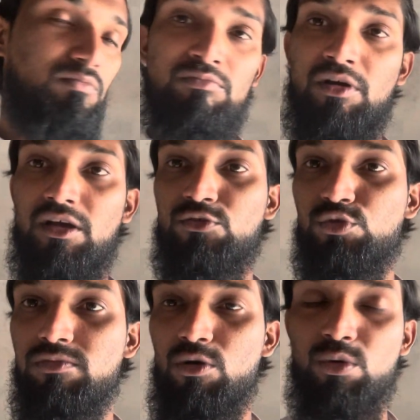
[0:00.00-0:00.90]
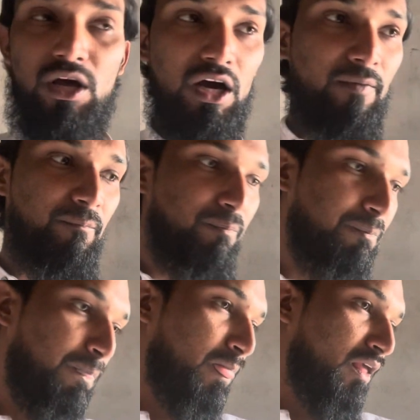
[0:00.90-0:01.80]
मैं सुबह उठा
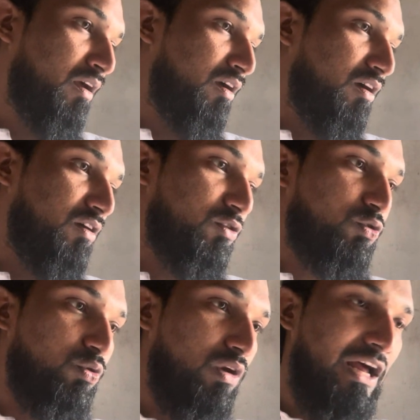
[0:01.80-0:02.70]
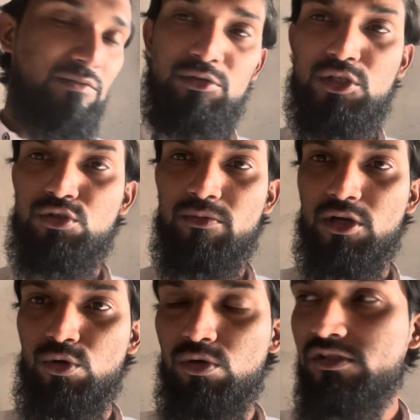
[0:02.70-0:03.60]
तो रात में तो इसको मैंने
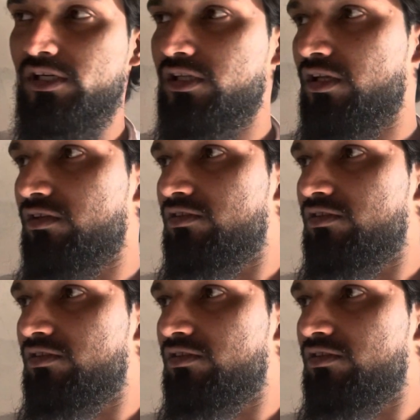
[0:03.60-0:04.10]
खोल दिया था